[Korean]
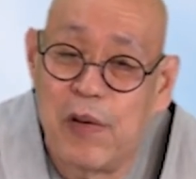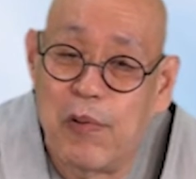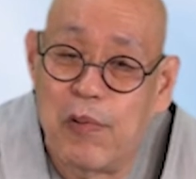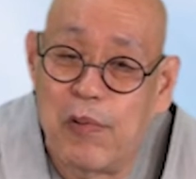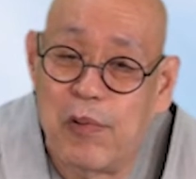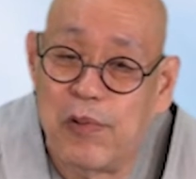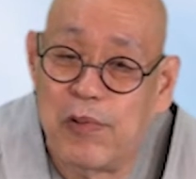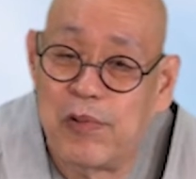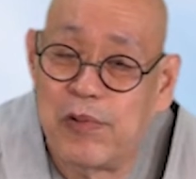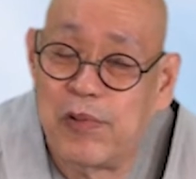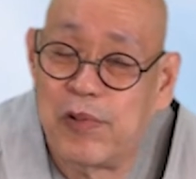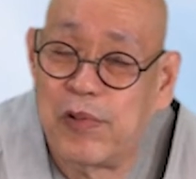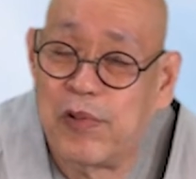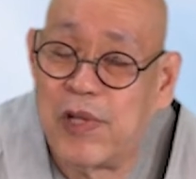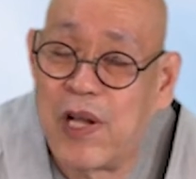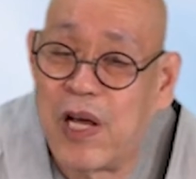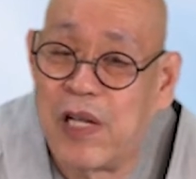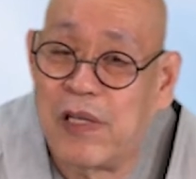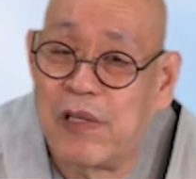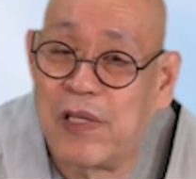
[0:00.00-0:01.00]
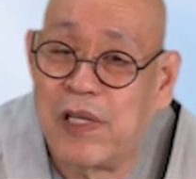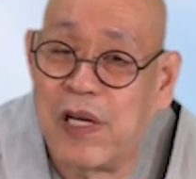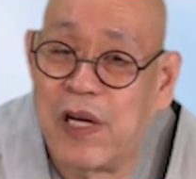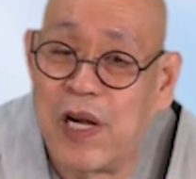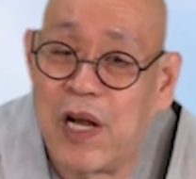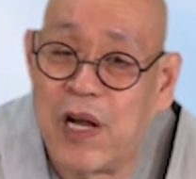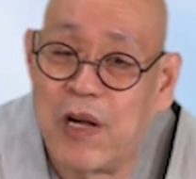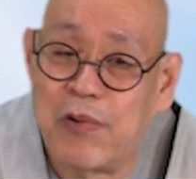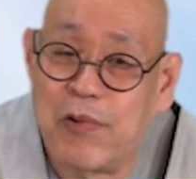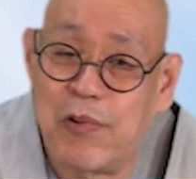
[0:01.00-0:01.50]
오른손 하늘
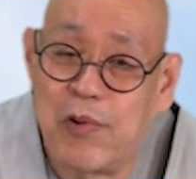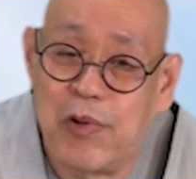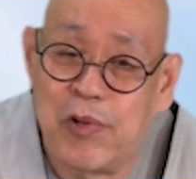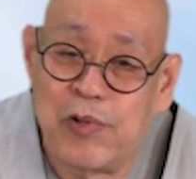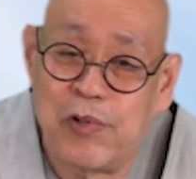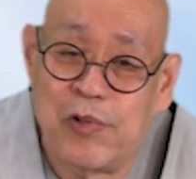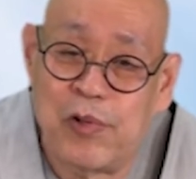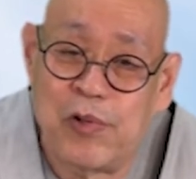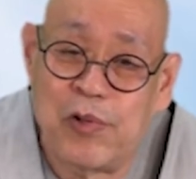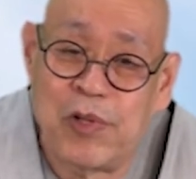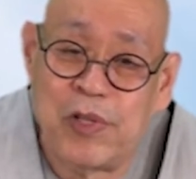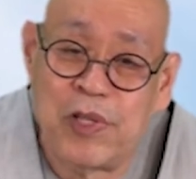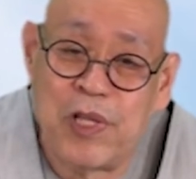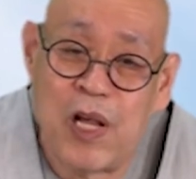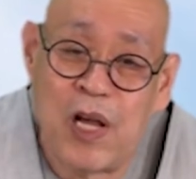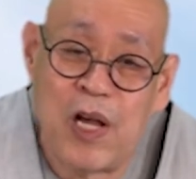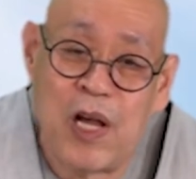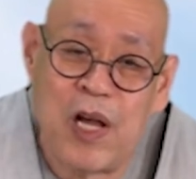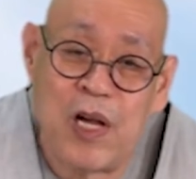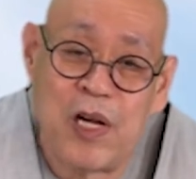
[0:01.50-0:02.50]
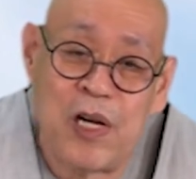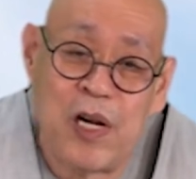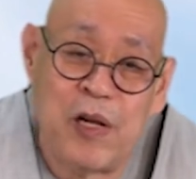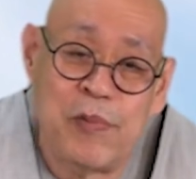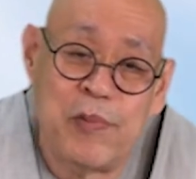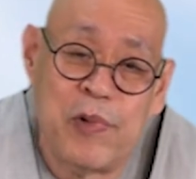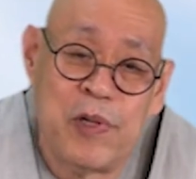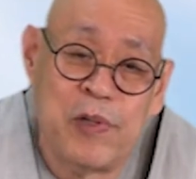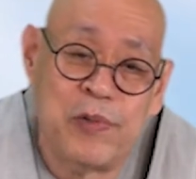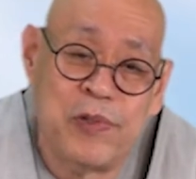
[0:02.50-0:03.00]
향하고 왼손을 땅
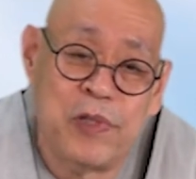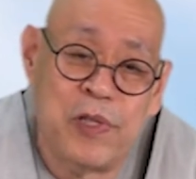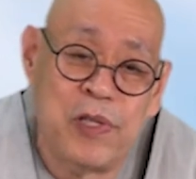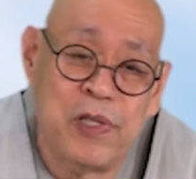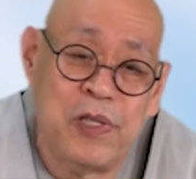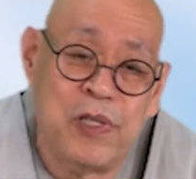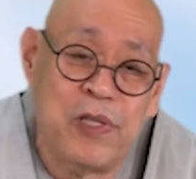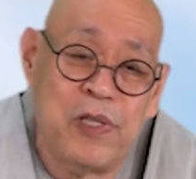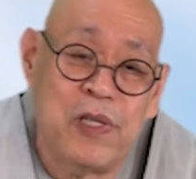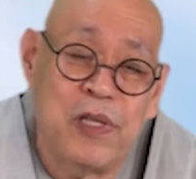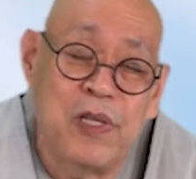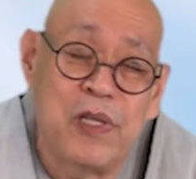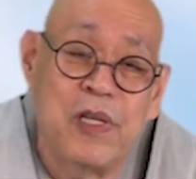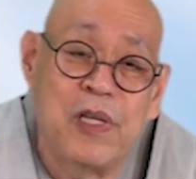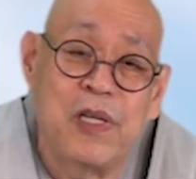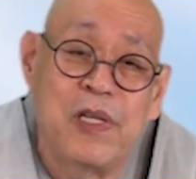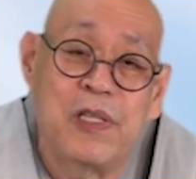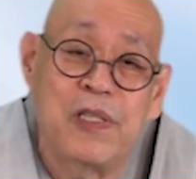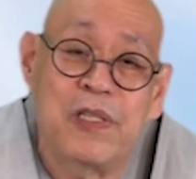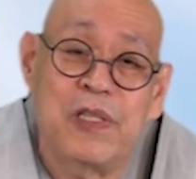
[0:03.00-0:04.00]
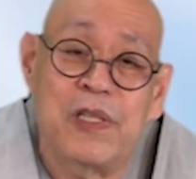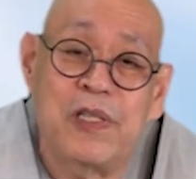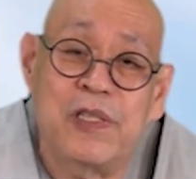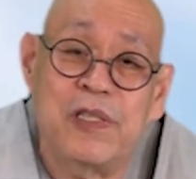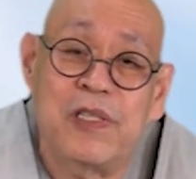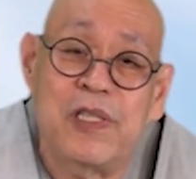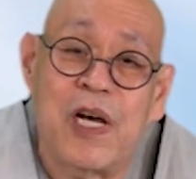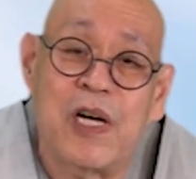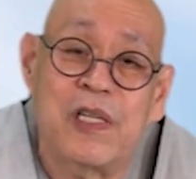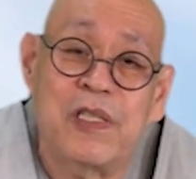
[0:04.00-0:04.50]
향하면서
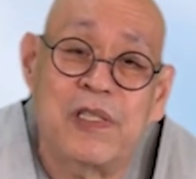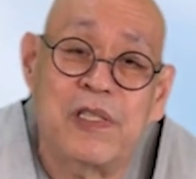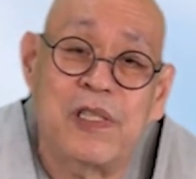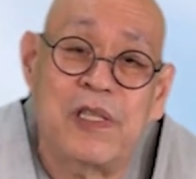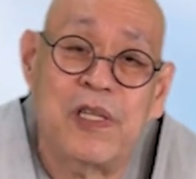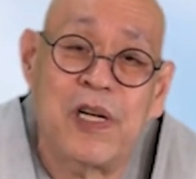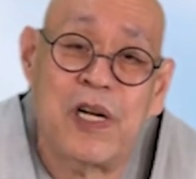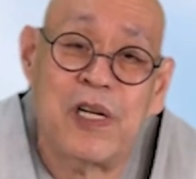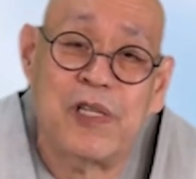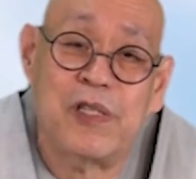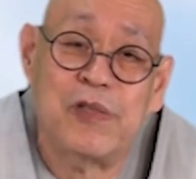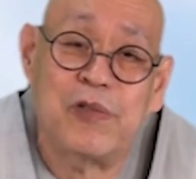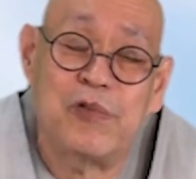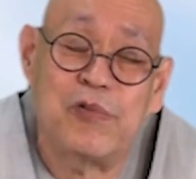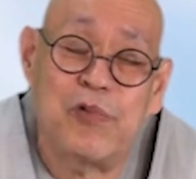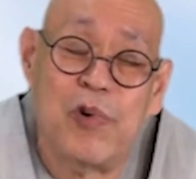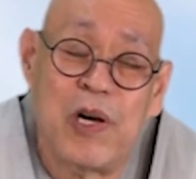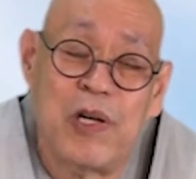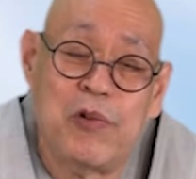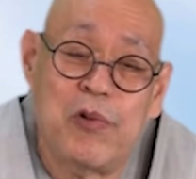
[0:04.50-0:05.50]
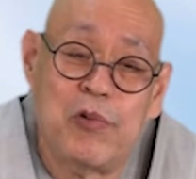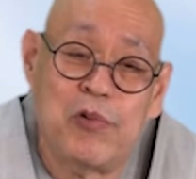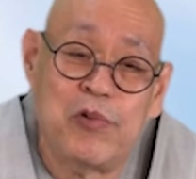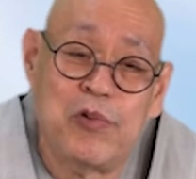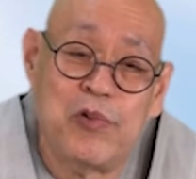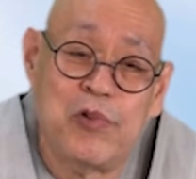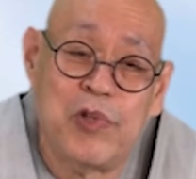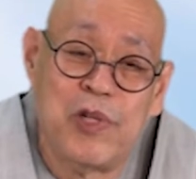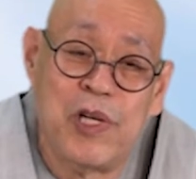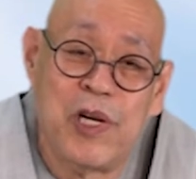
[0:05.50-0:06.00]
천상천하는
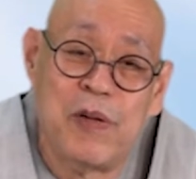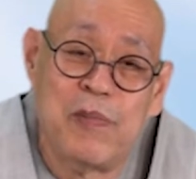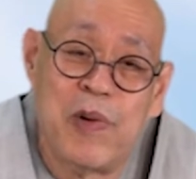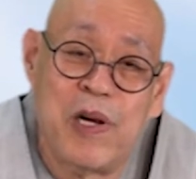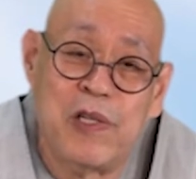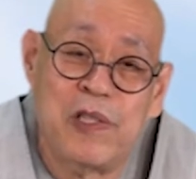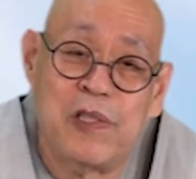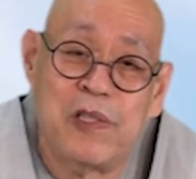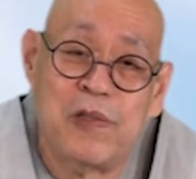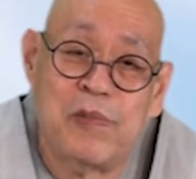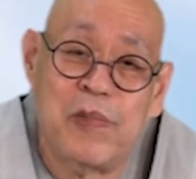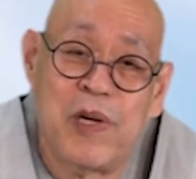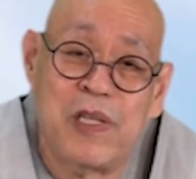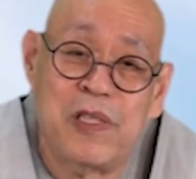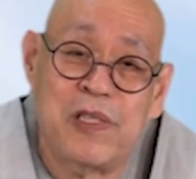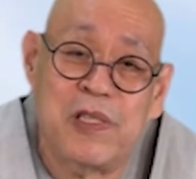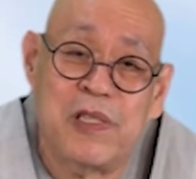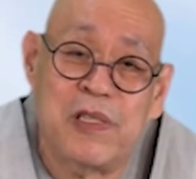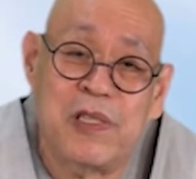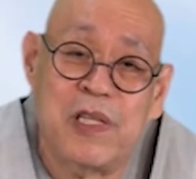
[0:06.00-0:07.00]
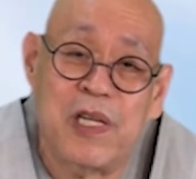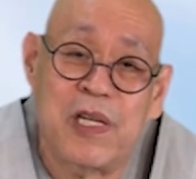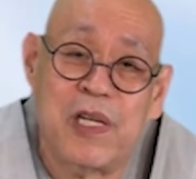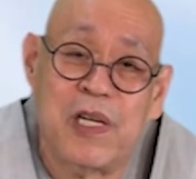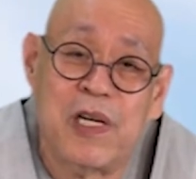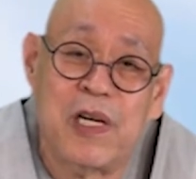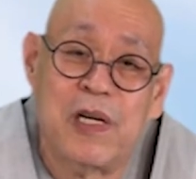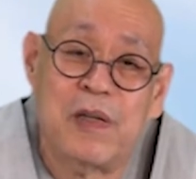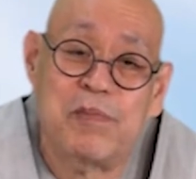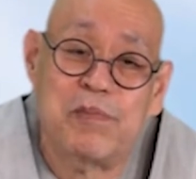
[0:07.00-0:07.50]
유아독존이라 말씀하신
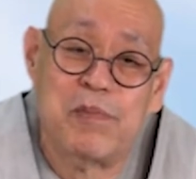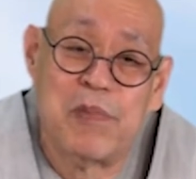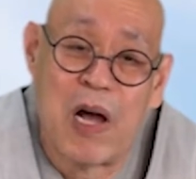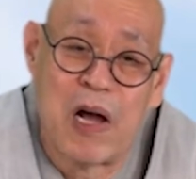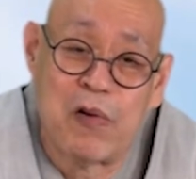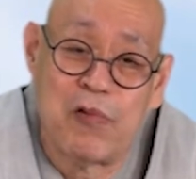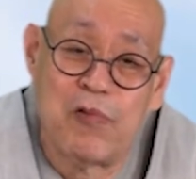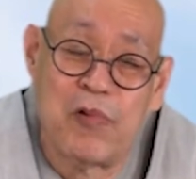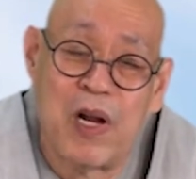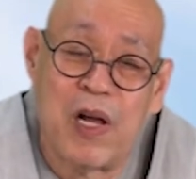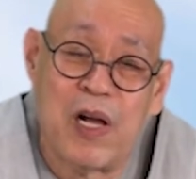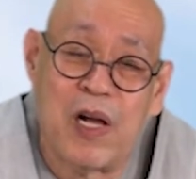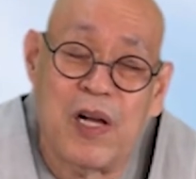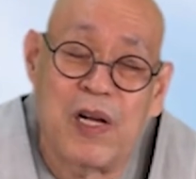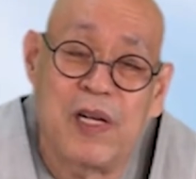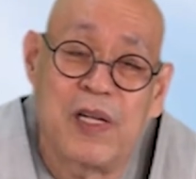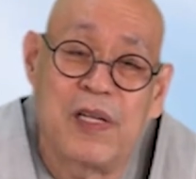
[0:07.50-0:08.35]
얘기가 맞구나.